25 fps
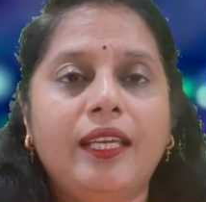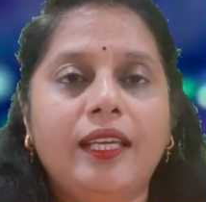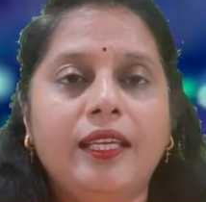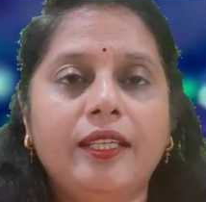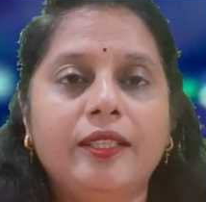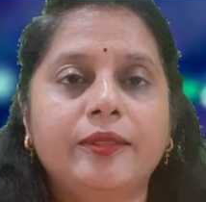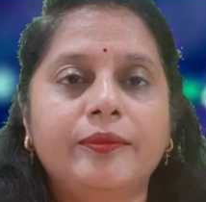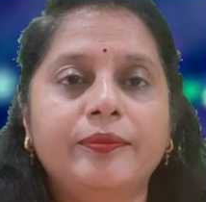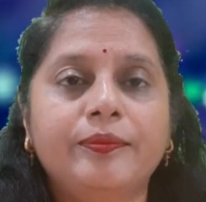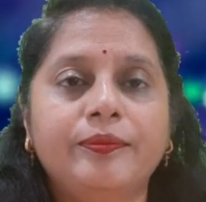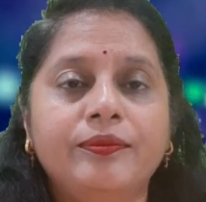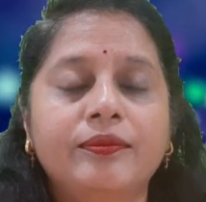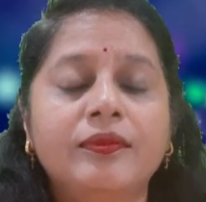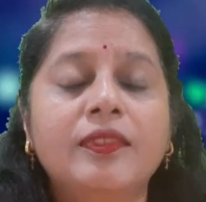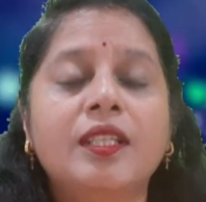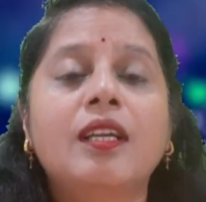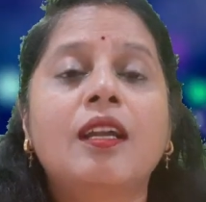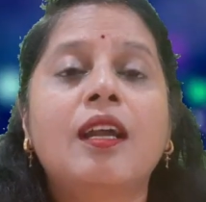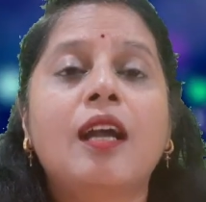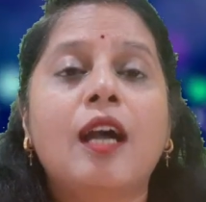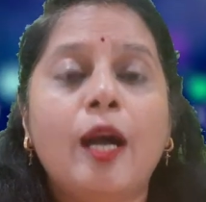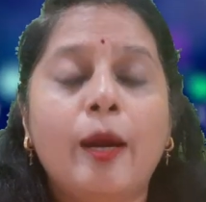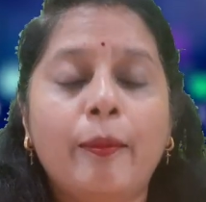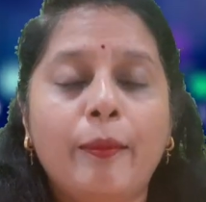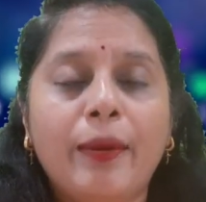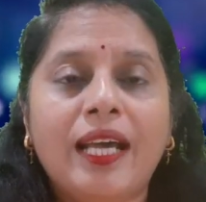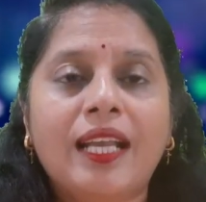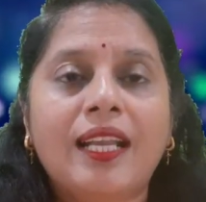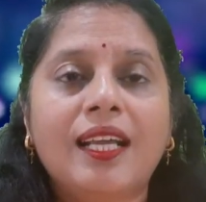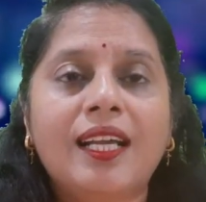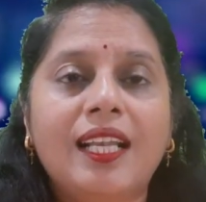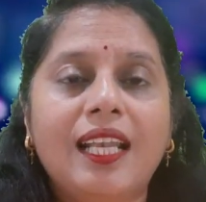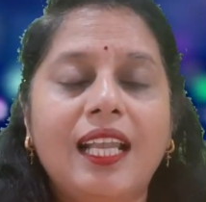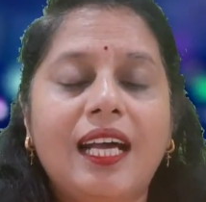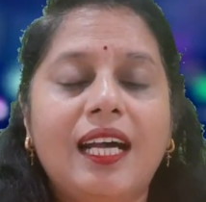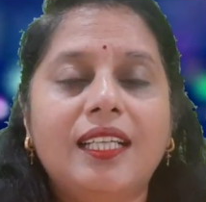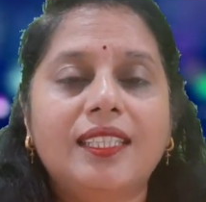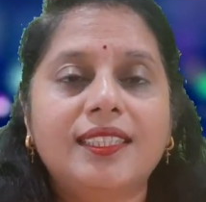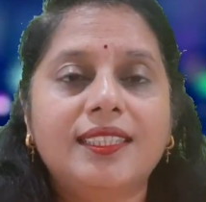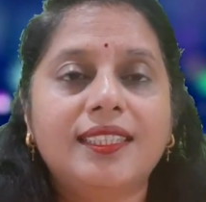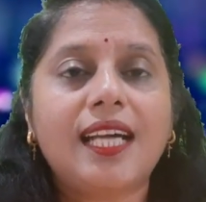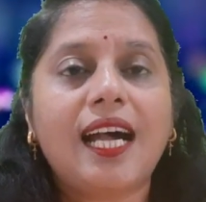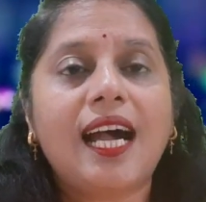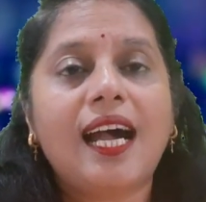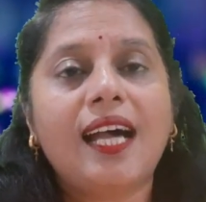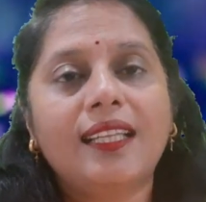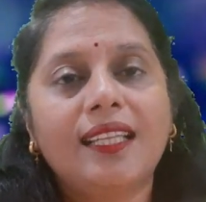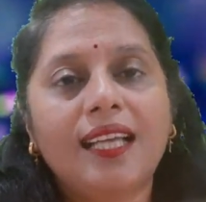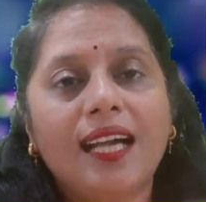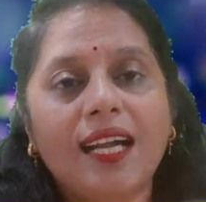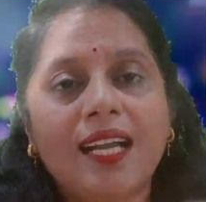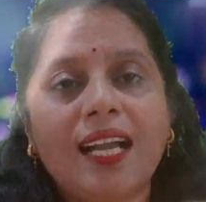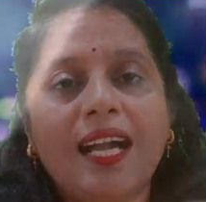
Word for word: है हमारा ग्लास आधा